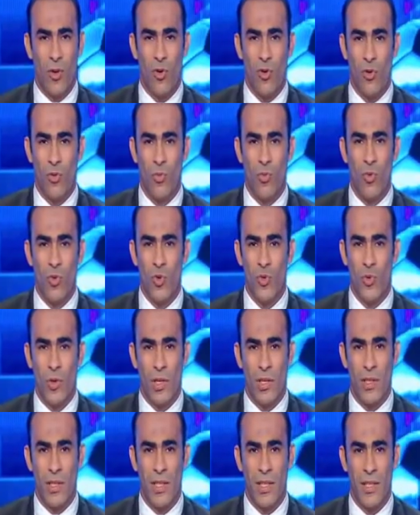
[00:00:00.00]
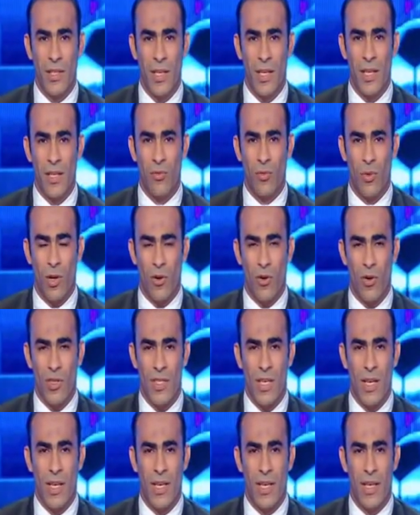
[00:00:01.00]
الرموز والقيادات
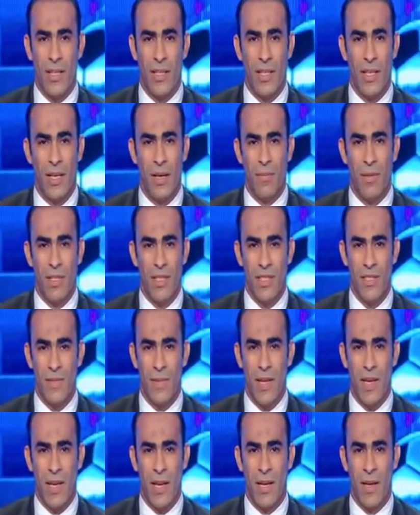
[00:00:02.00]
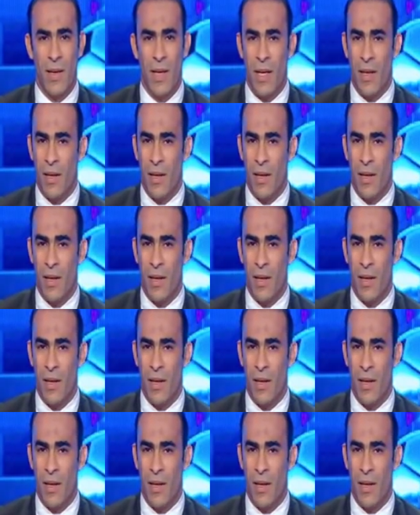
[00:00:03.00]
ورؤساء الانديه بالنسبه لك